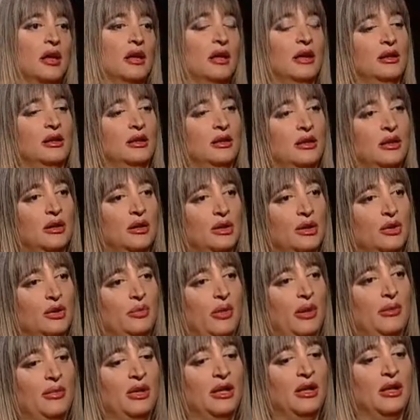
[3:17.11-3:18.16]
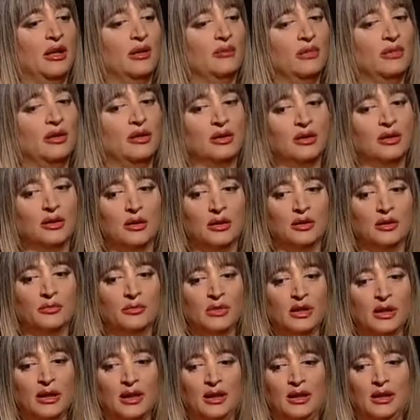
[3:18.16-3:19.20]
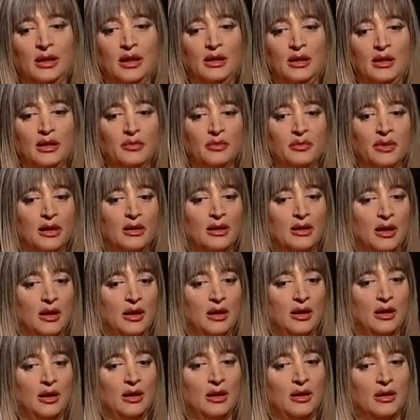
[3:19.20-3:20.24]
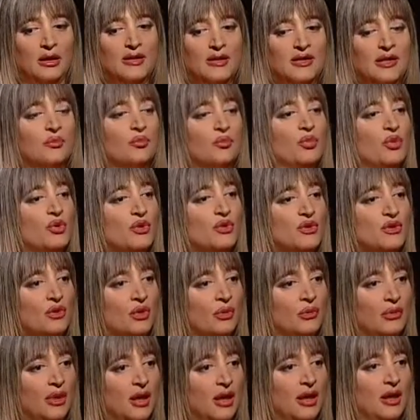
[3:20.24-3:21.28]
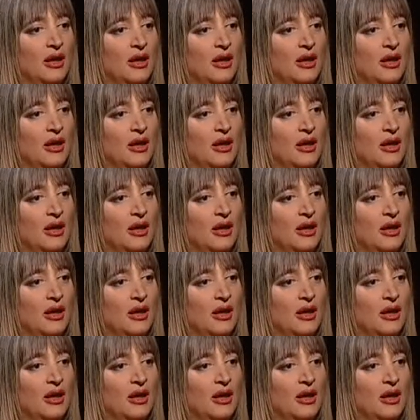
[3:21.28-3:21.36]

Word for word: انا بعملها من من خلال يمكن السيمبوزيوم